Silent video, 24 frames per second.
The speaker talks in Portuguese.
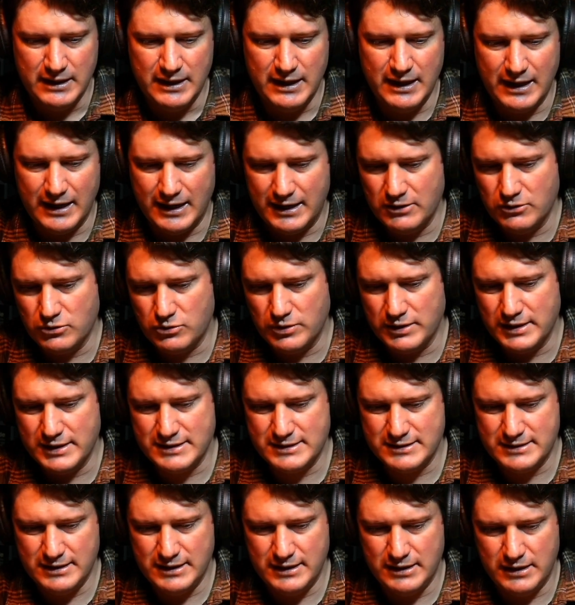E lá eu
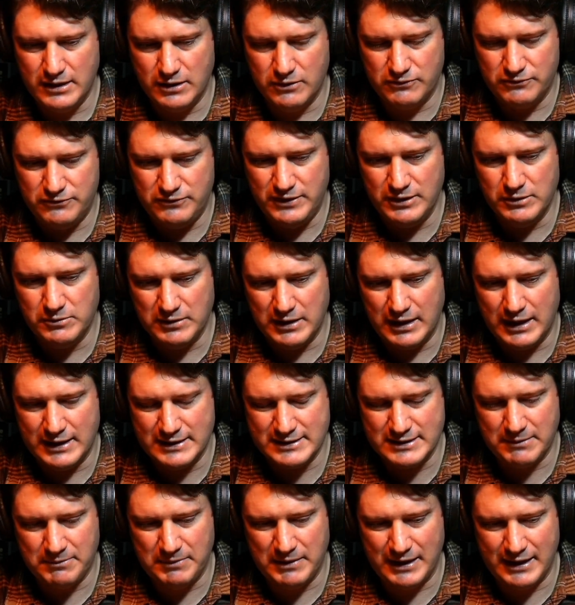conheci, eu vi uma,
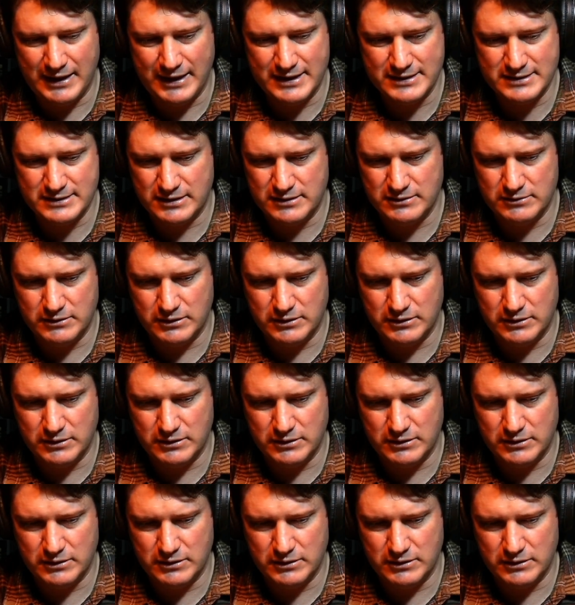essa palestra,